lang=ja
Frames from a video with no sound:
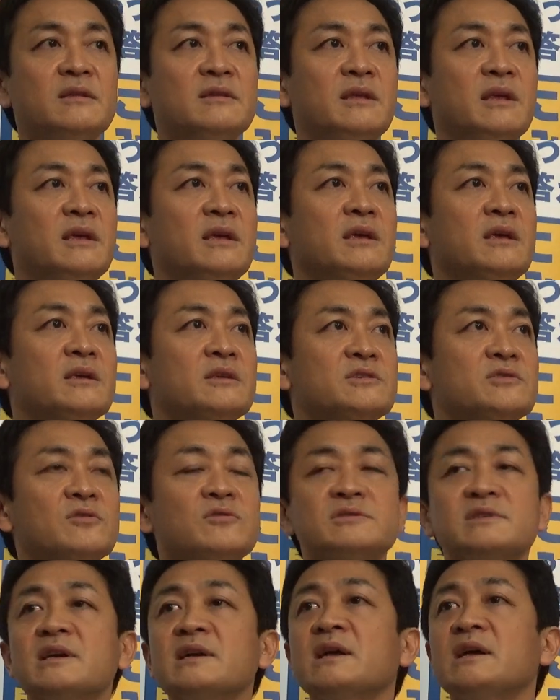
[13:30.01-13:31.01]
で
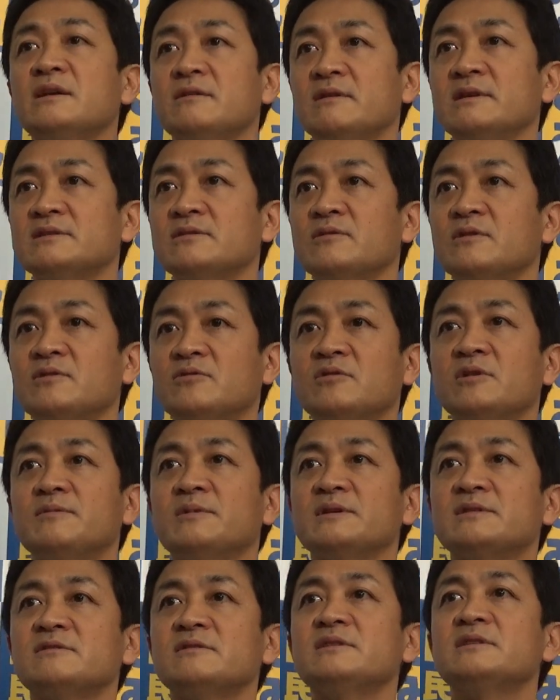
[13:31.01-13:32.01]
調査会はそれとは
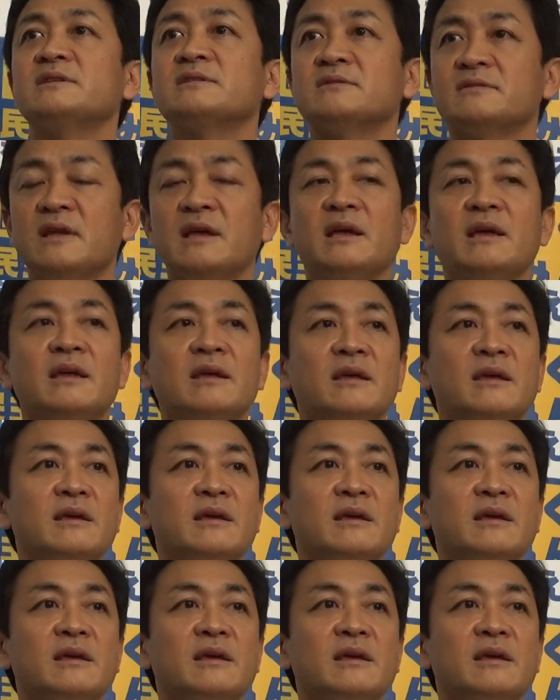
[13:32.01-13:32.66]
別にですね